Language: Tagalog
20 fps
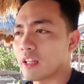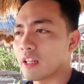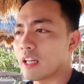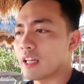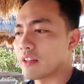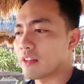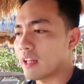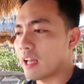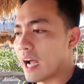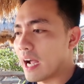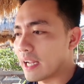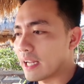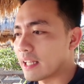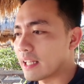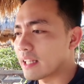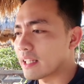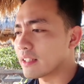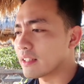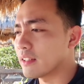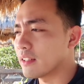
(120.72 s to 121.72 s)
the the
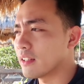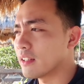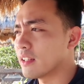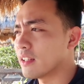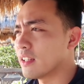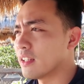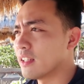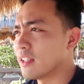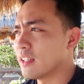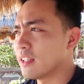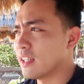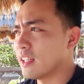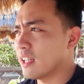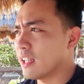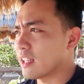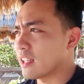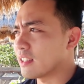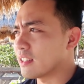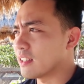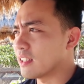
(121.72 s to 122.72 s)
island
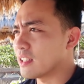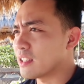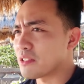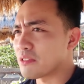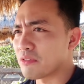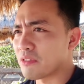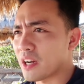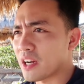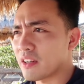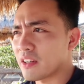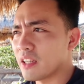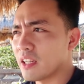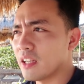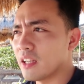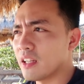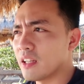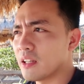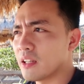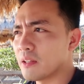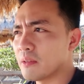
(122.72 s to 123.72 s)
and it's
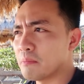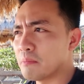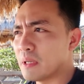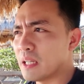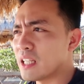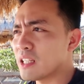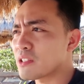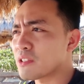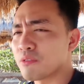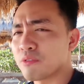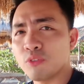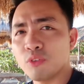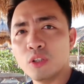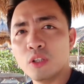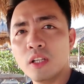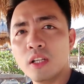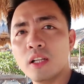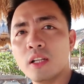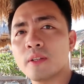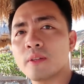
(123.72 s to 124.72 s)
very
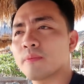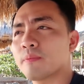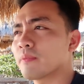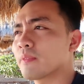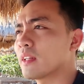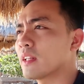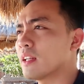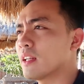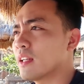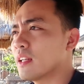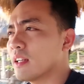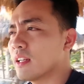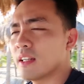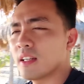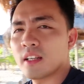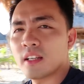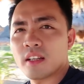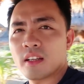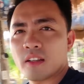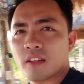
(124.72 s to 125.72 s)
peaceful
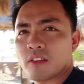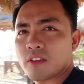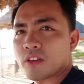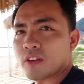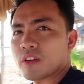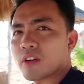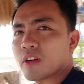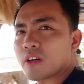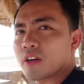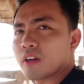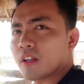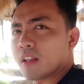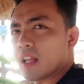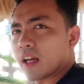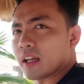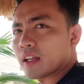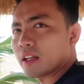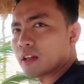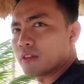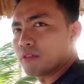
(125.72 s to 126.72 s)
there are
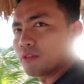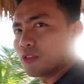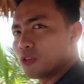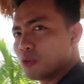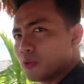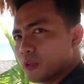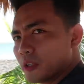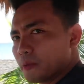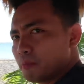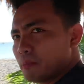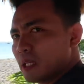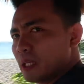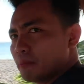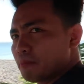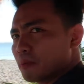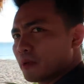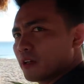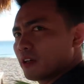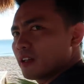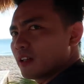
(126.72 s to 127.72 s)
like fewer
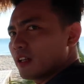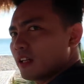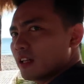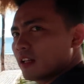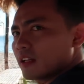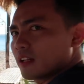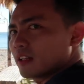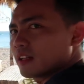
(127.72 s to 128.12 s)
people